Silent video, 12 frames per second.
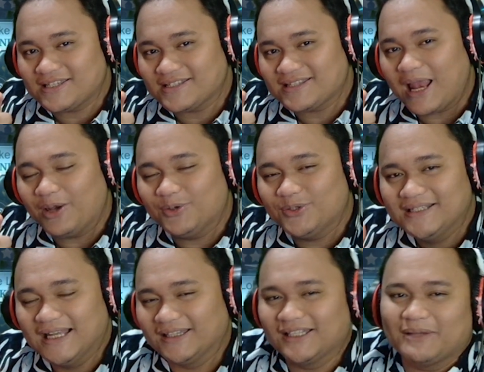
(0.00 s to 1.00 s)
Sehat selalu
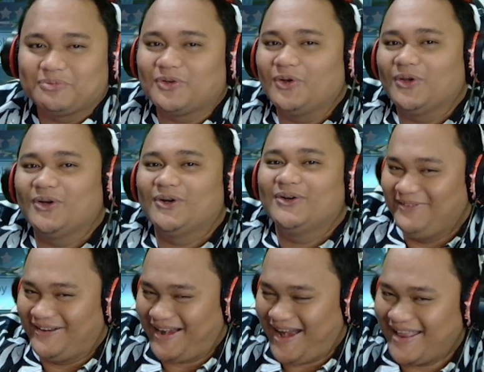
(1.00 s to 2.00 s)
dan tetap solo,
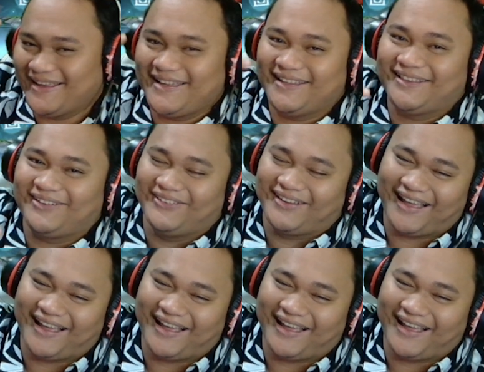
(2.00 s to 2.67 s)
ranked kalau